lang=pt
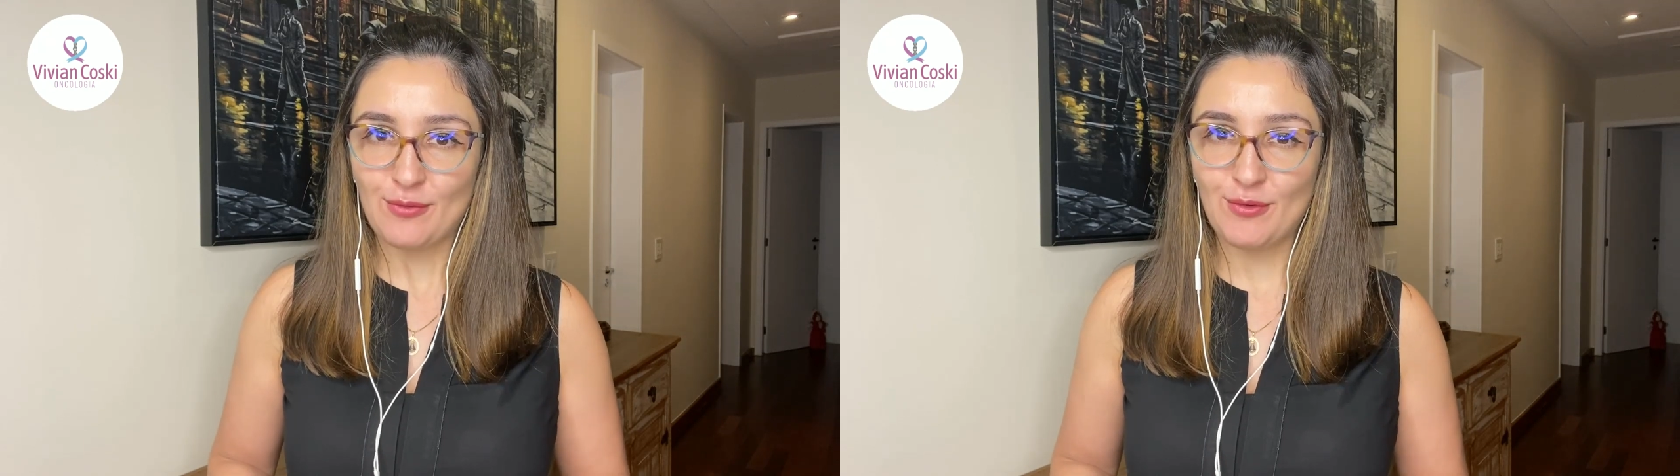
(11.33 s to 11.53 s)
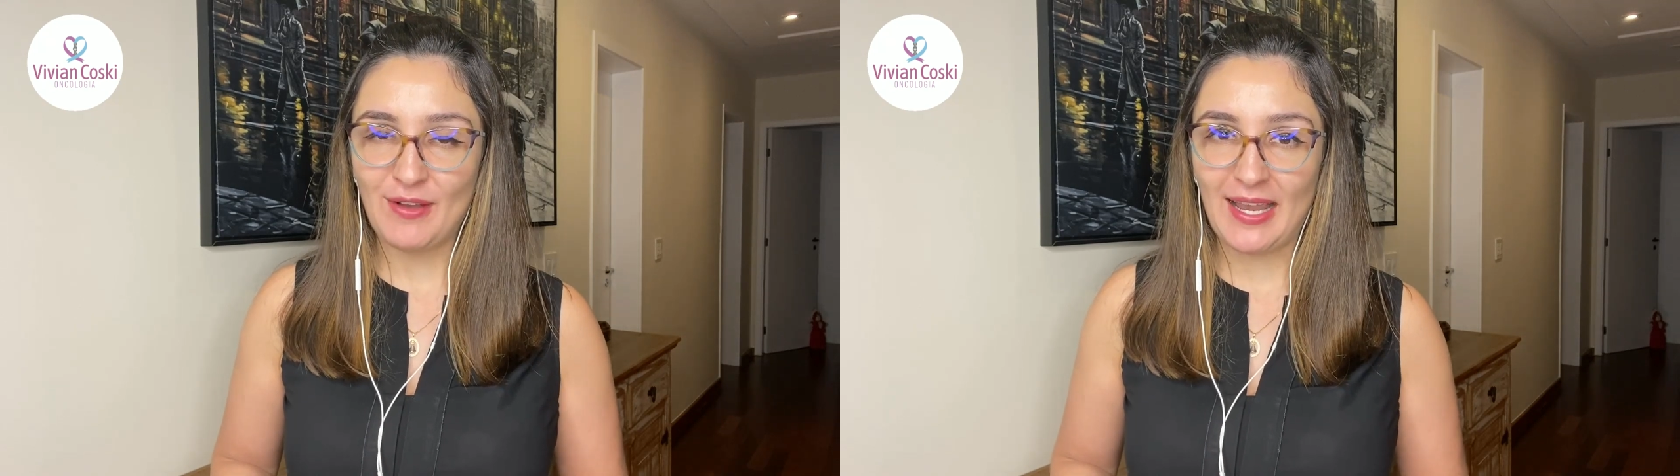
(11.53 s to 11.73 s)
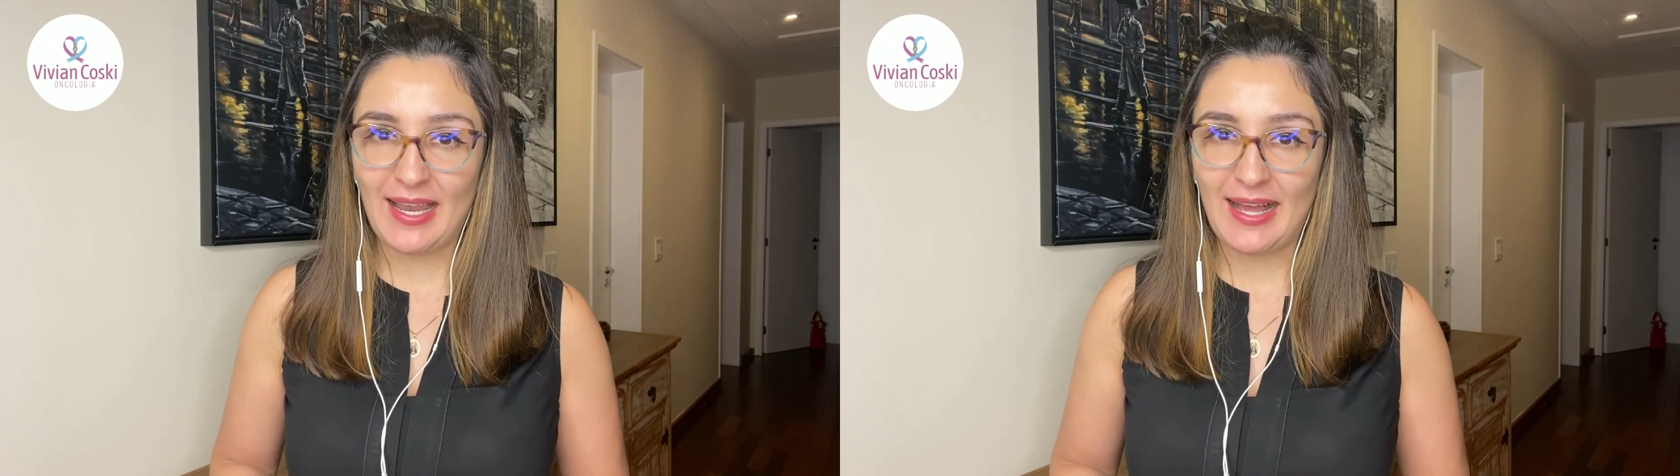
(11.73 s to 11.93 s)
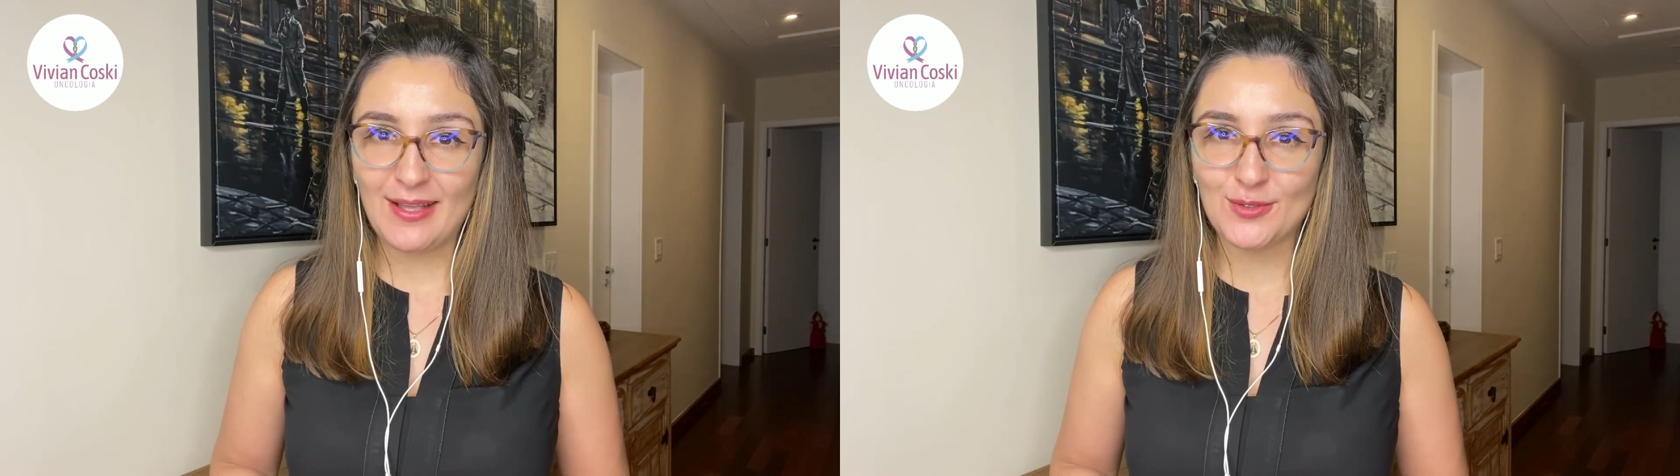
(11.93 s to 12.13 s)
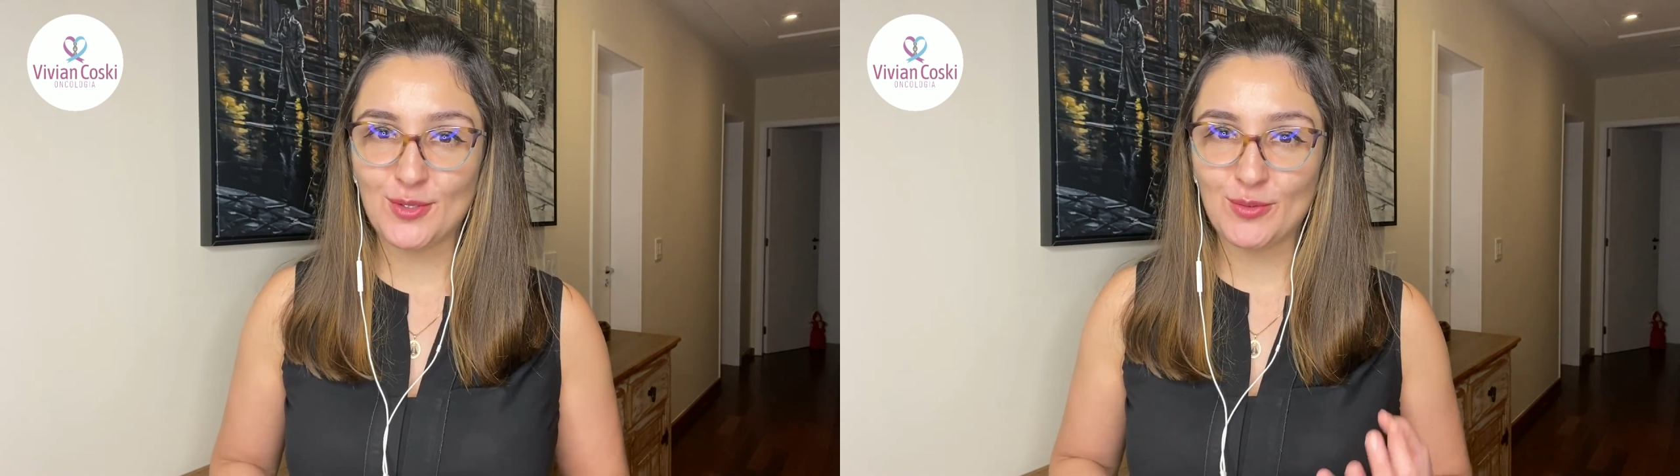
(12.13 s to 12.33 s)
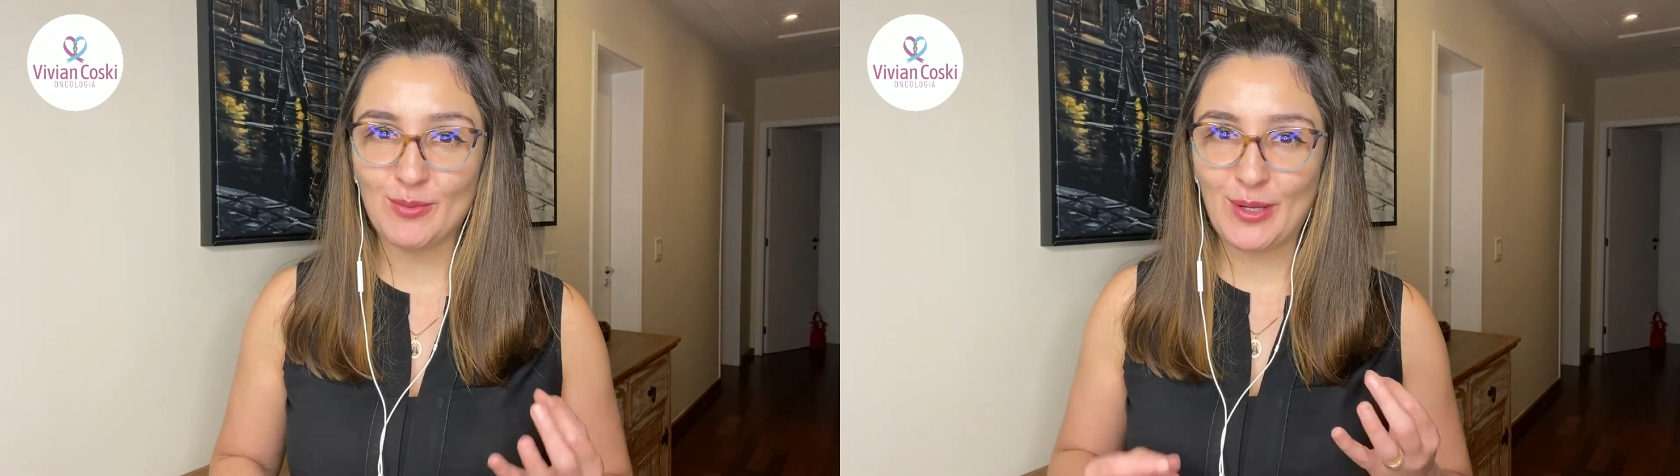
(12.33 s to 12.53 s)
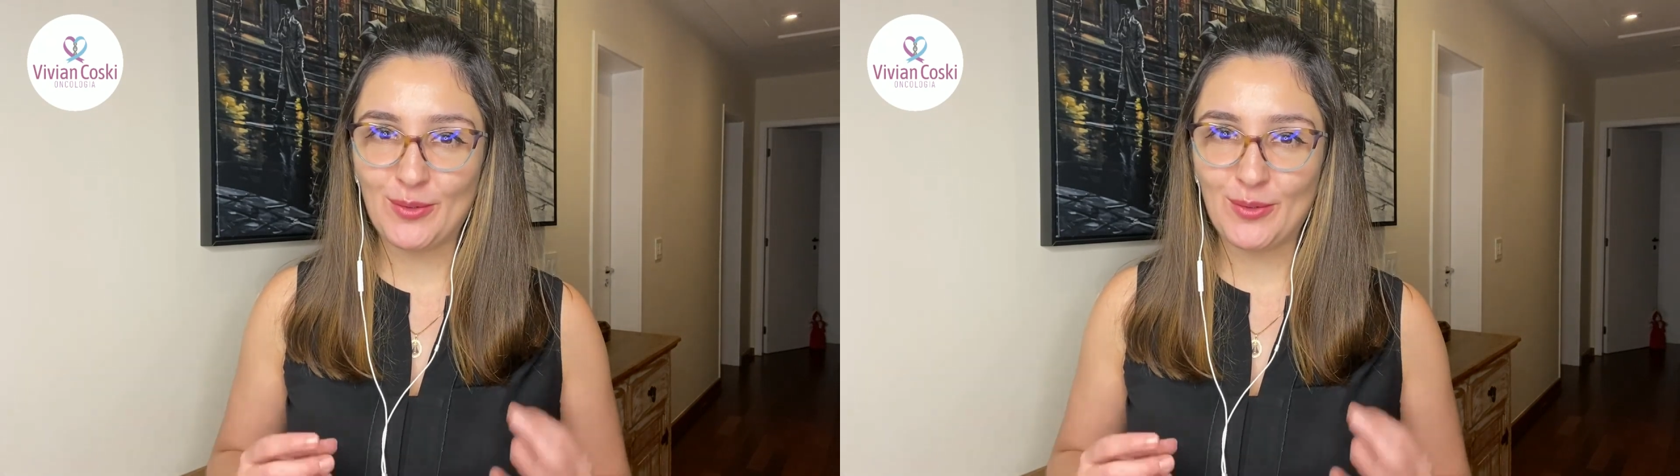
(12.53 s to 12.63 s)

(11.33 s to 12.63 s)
vou falar sobre uma